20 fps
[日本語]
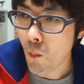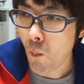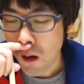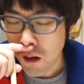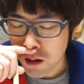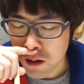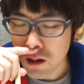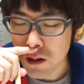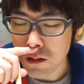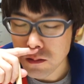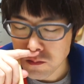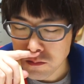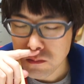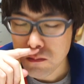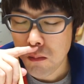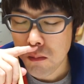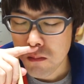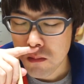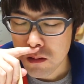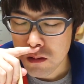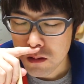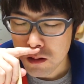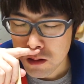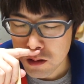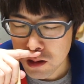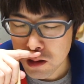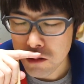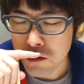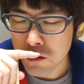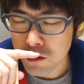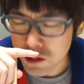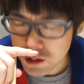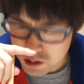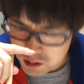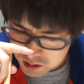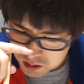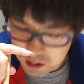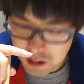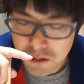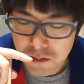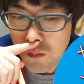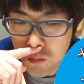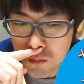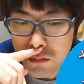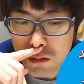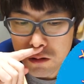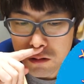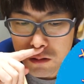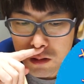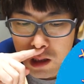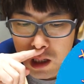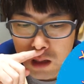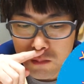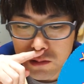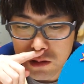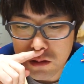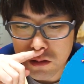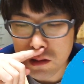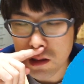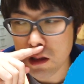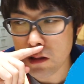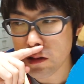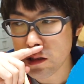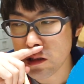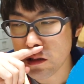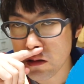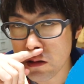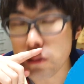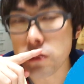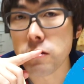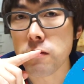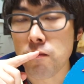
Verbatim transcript: はいはい美味しい、うん、このハムの感じと